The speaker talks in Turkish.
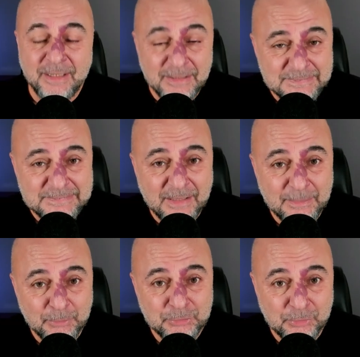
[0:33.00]
en azından
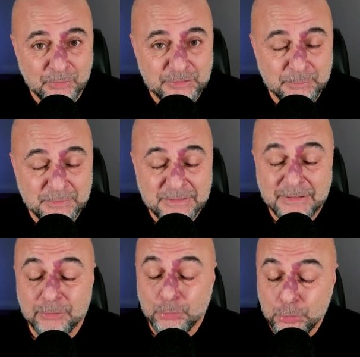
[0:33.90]
laboratuvar
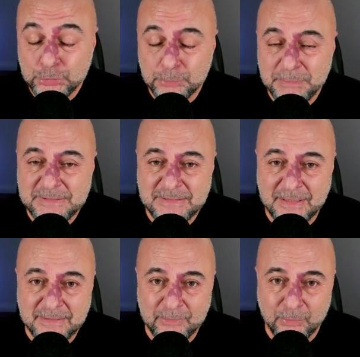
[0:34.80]
ortamında küçük
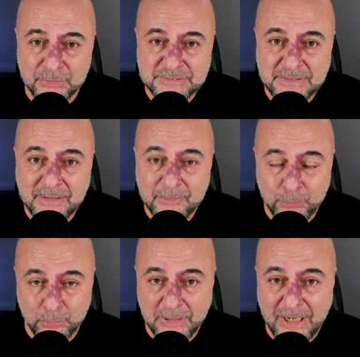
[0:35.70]
miktarda da olsa
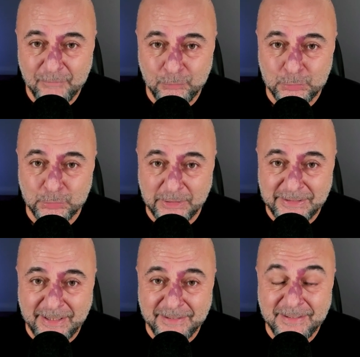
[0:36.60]
nükleer füzyona
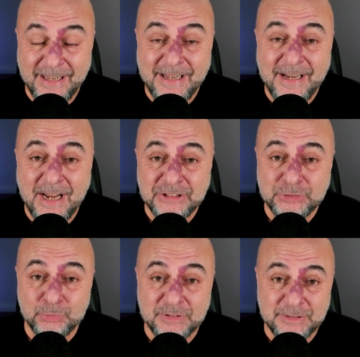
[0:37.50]
dair
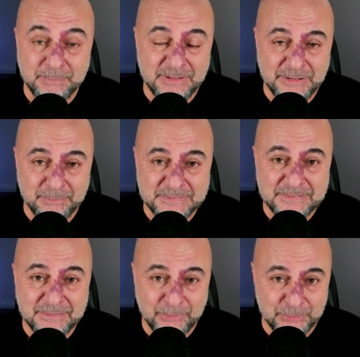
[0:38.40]
enerji
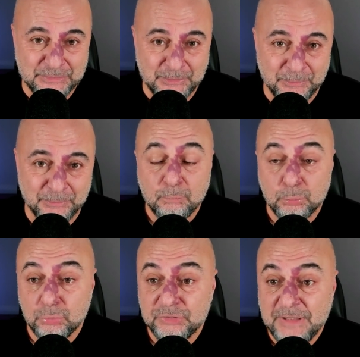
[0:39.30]
üretebildiğimizi gösteriyor.
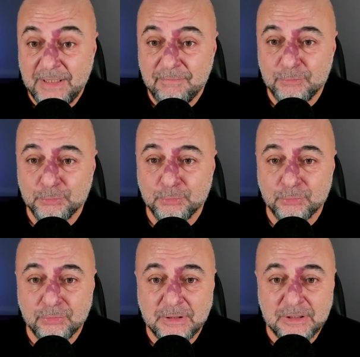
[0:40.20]
Bu dev
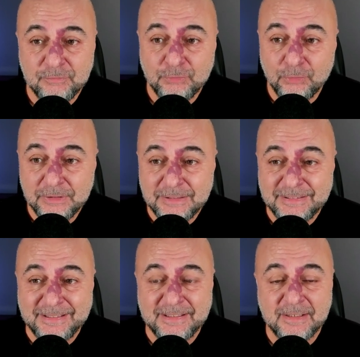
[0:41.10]
duyuru Kaliforniya'da yer